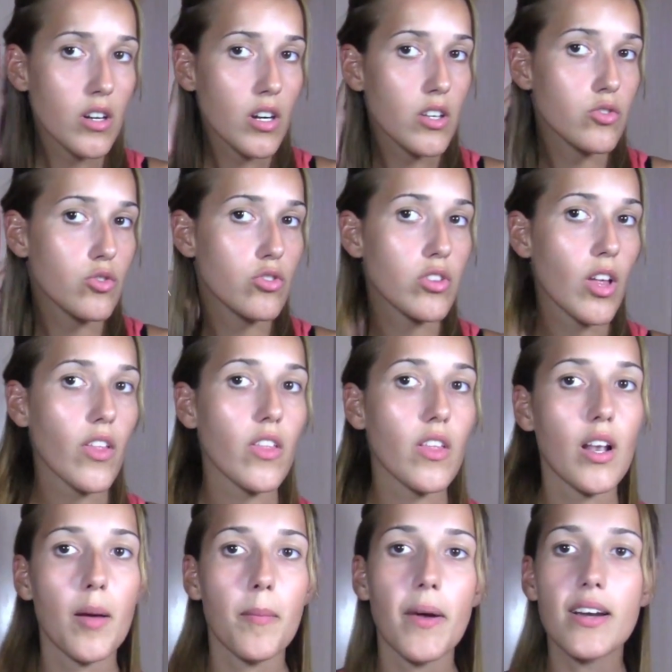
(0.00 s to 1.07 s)
resultado
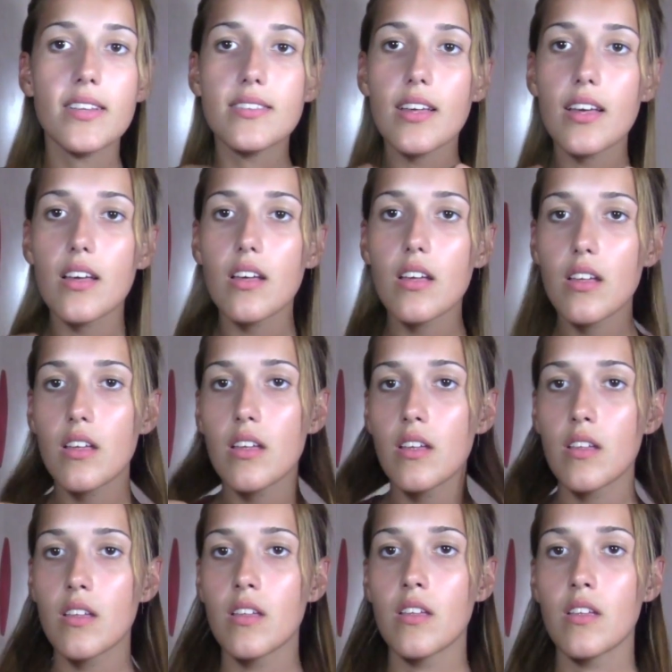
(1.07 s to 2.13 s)
de la parte
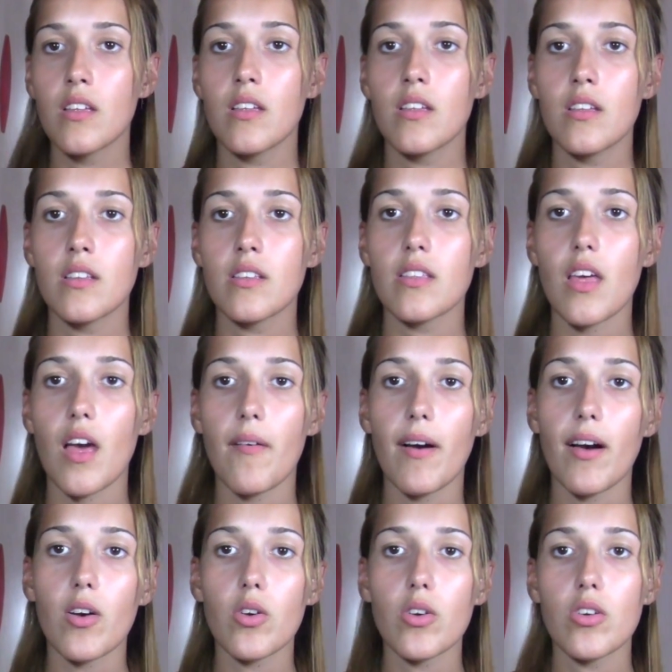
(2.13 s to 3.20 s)
de
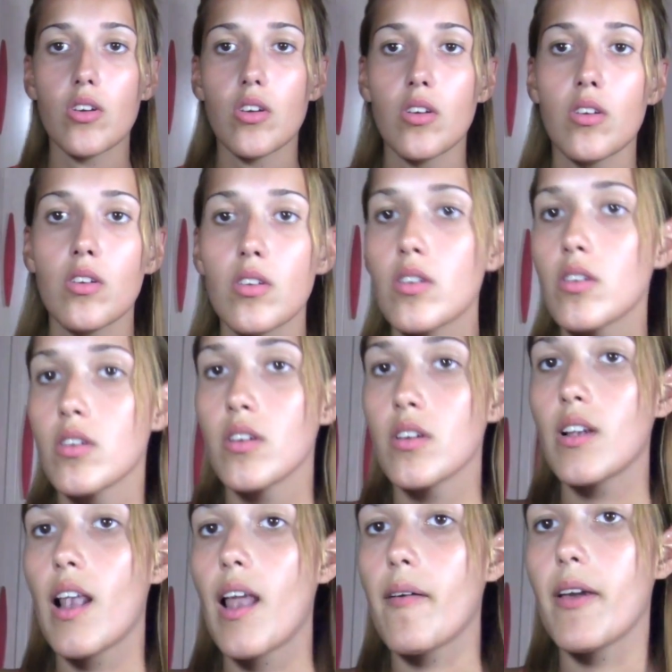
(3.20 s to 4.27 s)
abajo.
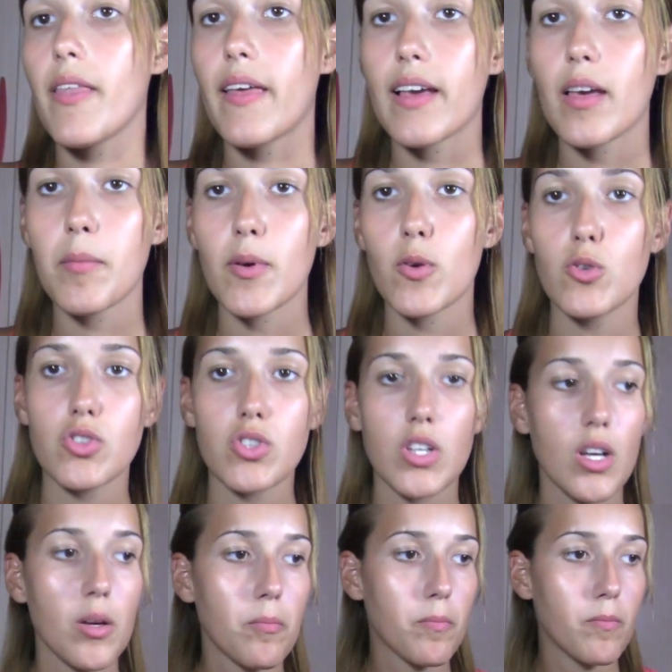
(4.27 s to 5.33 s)
La verdad es que me
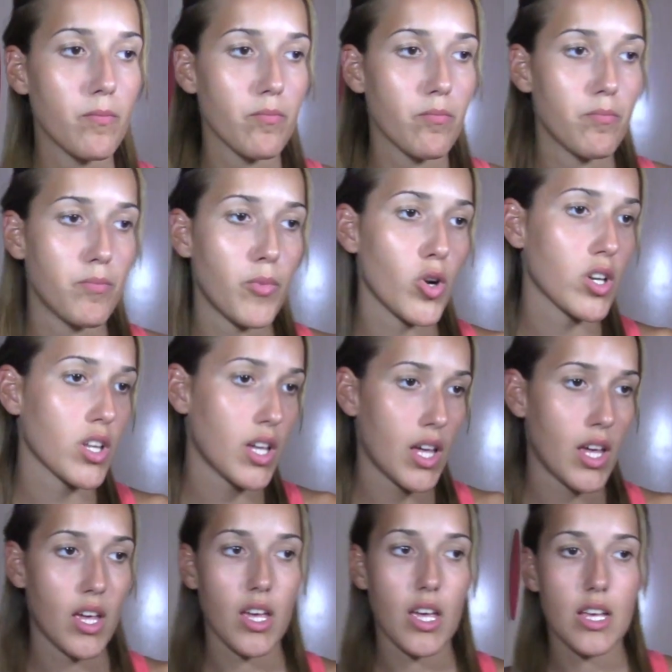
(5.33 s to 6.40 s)
gusta mm,
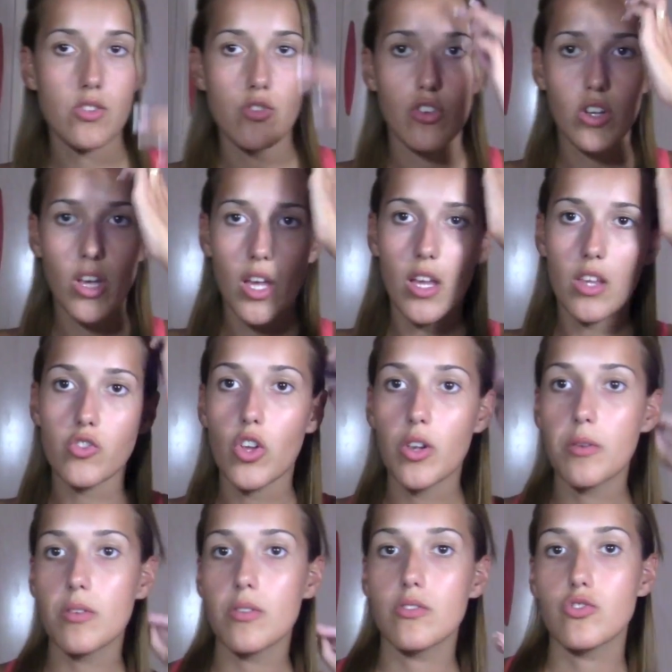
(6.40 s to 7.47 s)
porque eso, que
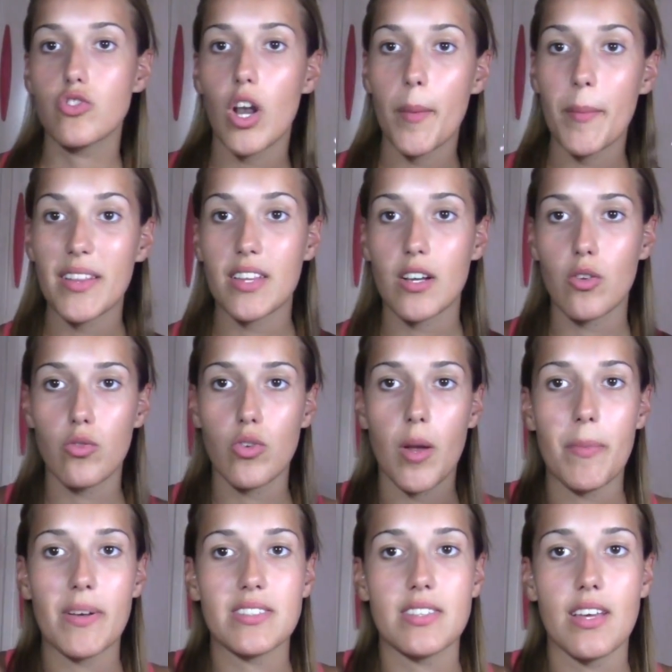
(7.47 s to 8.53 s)
solamente con
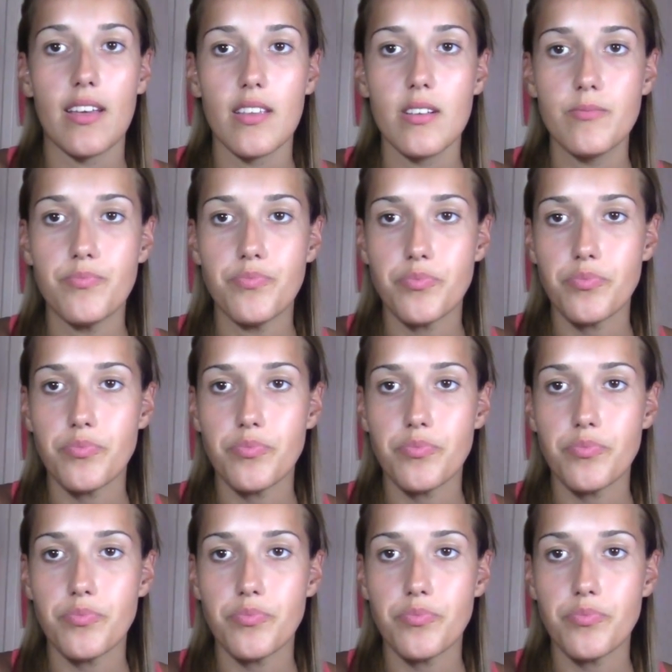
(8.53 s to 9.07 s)
una pasada,